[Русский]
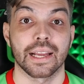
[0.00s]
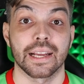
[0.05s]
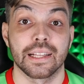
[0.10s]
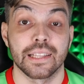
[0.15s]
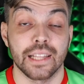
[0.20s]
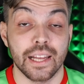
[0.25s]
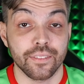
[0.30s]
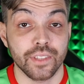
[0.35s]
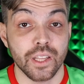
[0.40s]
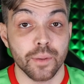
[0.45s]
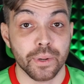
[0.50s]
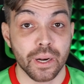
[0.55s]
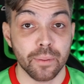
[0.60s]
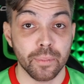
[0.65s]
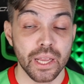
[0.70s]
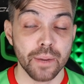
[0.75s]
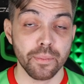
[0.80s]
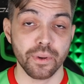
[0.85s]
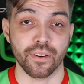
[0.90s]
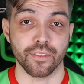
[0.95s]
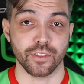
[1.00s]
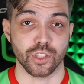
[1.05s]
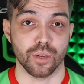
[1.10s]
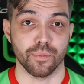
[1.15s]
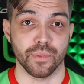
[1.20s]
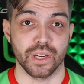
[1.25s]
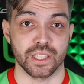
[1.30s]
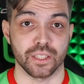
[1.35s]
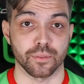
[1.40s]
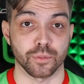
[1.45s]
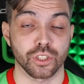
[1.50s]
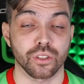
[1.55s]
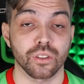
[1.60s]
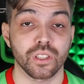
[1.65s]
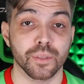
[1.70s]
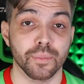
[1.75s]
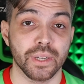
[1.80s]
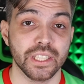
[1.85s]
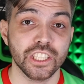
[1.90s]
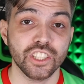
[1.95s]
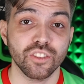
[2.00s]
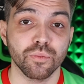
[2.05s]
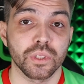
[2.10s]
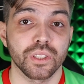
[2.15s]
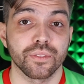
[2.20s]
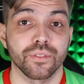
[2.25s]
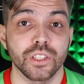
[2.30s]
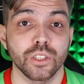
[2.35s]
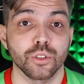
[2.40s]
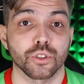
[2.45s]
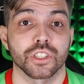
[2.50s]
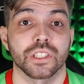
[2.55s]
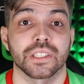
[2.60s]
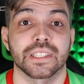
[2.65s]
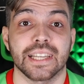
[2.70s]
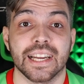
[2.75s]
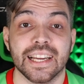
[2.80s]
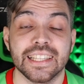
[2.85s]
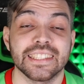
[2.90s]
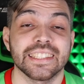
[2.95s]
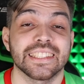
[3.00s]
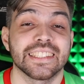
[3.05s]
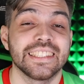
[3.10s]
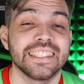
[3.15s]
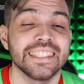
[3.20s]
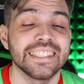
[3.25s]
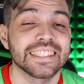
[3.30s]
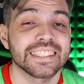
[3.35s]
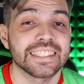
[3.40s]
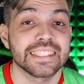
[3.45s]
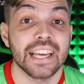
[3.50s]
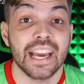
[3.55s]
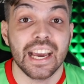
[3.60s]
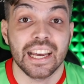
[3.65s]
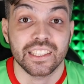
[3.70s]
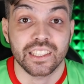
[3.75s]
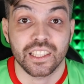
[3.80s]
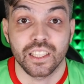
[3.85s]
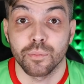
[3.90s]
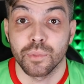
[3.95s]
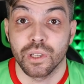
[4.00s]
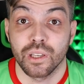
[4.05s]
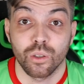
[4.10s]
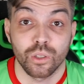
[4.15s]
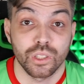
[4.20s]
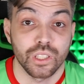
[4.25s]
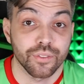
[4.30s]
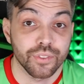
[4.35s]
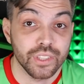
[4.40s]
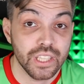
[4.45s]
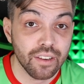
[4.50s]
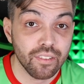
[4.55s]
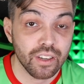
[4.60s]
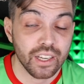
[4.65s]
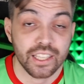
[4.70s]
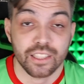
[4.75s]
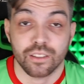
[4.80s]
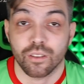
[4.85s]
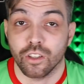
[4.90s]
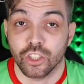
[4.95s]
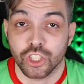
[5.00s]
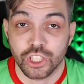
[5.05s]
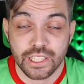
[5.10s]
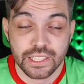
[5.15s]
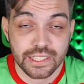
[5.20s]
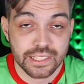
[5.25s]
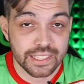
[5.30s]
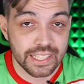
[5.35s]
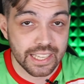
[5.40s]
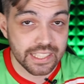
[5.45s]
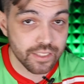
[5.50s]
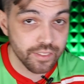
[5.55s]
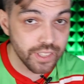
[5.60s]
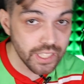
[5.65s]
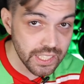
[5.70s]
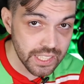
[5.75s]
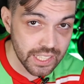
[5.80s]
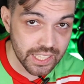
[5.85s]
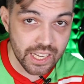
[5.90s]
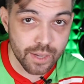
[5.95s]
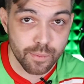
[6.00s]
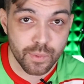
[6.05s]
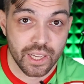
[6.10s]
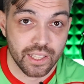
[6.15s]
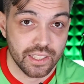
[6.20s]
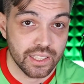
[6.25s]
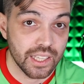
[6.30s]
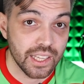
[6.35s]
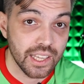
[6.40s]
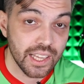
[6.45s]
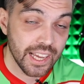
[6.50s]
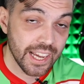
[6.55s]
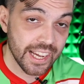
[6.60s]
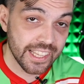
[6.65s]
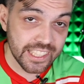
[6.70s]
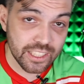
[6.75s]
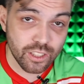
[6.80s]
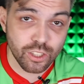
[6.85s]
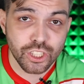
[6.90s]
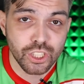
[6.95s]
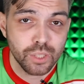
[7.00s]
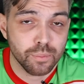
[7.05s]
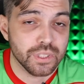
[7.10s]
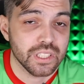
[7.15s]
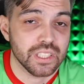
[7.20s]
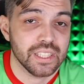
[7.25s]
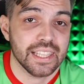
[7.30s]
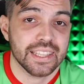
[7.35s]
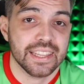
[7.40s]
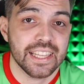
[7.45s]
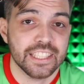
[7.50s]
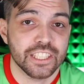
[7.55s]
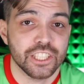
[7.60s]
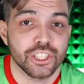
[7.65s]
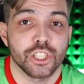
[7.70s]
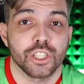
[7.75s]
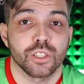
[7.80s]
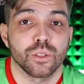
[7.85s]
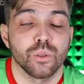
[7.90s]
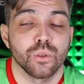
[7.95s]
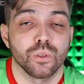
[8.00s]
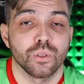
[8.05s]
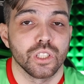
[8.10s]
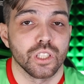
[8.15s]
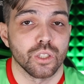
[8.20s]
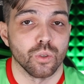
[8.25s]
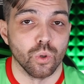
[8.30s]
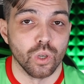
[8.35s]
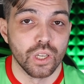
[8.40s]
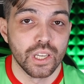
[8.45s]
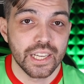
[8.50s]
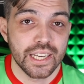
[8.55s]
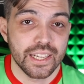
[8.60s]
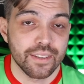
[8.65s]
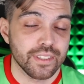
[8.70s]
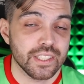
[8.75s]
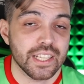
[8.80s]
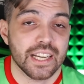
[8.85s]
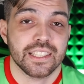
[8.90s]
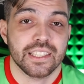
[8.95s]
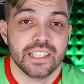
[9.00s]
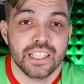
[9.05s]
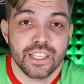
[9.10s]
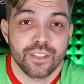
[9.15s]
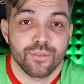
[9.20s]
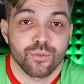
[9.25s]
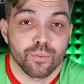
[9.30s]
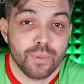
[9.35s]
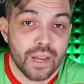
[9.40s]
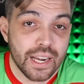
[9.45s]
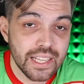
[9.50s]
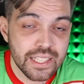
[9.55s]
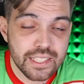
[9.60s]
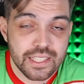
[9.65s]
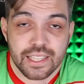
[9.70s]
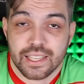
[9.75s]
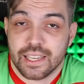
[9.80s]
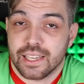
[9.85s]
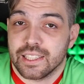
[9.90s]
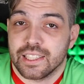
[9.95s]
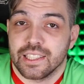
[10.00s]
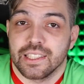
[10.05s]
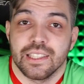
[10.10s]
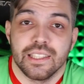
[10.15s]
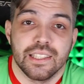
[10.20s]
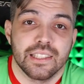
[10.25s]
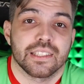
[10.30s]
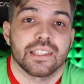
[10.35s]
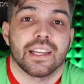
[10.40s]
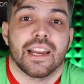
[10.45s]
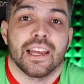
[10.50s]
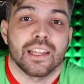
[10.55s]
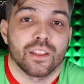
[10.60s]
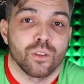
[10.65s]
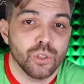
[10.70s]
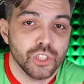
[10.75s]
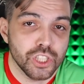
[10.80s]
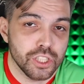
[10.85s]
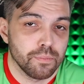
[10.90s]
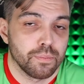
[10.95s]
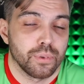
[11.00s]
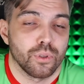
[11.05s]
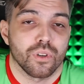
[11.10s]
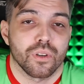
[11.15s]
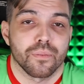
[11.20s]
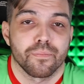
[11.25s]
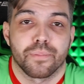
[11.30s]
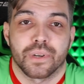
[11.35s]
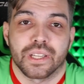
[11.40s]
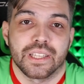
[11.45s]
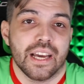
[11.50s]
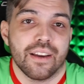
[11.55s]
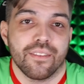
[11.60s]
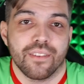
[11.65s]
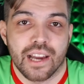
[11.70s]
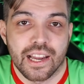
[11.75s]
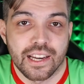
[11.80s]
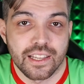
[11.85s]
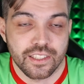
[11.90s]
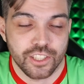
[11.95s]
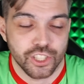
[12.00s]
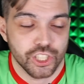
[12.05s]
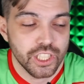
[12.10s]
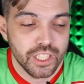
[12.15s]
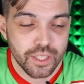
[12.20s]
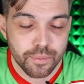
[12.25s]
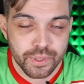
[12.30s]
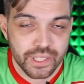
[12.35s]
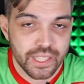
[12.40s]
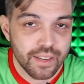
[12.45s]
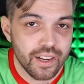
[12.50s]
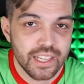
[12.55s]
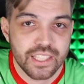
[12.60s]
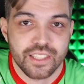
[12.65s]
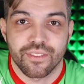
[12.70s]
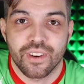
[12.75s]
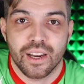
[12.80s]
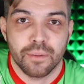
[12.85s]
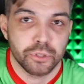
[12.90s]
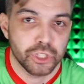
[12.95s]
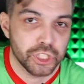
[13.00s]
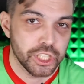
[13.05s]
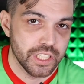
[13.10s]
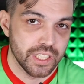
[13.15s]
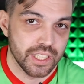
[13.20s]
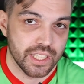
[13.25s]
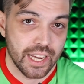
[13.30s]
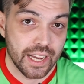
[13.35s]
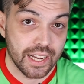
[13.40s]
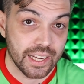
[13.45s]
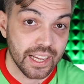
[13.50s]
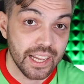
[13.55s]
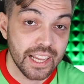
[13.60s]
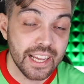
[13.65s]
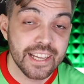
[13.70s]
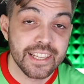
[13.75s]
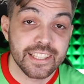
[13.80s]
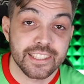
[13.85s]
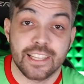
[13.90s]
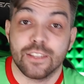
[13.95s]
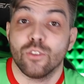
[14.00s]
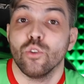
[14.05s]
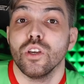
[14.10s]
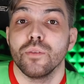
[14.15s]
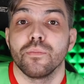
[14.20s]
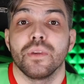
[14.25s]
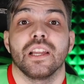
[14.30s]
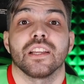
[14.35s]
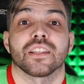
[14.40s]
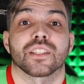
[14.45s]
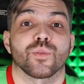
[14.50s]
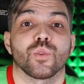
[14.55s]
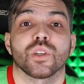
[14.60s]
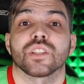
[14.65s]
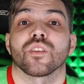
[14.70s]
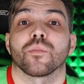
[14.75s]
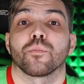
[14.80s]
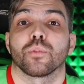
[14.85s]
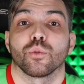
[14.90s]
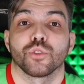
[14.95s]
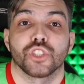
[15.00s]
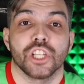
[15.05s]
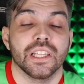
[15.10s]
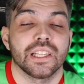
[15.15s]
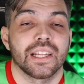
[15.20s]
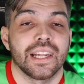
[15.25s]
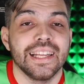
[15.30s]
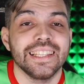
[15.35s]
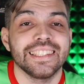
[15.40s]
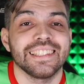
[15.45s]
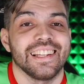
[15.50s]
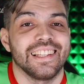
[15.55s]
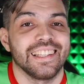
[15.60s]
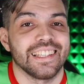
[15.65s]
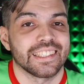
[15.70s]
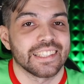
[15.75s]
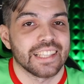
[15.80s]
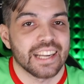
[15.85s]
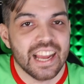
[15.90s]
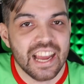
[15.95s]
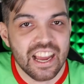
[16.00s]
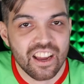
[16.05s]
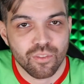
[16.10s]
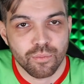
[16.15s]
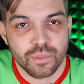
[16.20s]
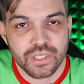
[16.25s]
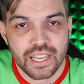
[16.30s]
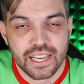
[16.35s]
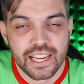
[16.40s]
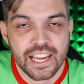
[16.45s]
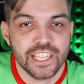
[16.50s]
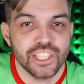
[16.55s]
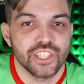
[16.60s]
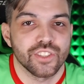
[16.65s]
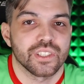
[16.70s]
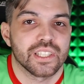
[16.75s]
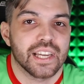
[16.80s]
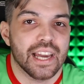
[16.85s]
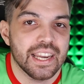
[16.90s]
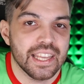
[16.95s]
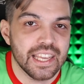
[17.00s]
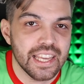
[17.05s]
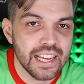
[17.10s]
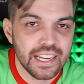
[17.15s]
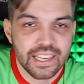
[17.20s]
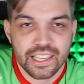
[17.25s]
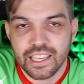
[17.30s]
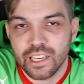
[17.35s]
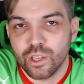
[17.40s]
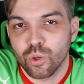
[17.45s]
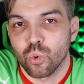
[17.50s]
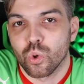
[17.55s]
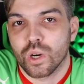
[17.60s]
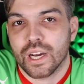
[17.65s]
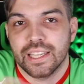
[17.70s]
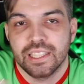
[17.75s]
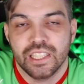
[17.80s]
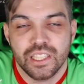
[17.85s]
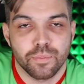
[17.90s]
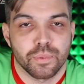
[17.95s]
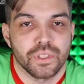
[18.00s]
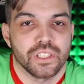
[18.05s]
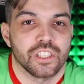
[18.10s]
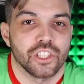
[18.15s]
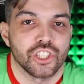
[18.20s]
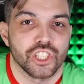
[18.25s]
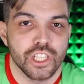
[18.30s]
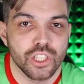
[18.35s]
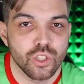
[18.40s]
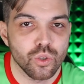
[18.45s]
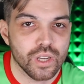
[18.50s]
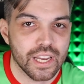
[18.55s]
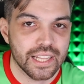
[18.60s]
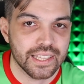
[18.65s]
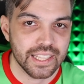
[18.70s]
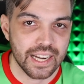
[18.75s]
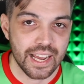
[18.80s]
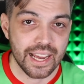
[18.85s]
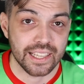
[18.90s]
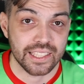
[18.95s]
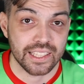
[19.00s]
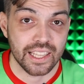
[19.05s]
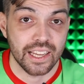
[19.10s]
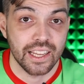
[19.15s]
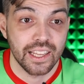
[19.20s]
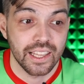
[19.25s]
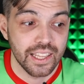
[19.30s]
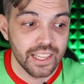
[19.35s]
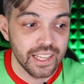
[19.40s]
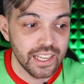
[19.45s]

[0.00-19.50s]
Главная проблема во всем этом, что Локомотив был вынужден тратить десятки миллионов евро, которые шли не на развитие команды, а на то, чтобы залатать очередную дыру. Возрастные футболисты, как это ни странно, очень плохо продавались, еще не продавались вообще никак. Зато имели свойство получать длительные травмы, заканчивать карьеры или уходить по истечению контракта.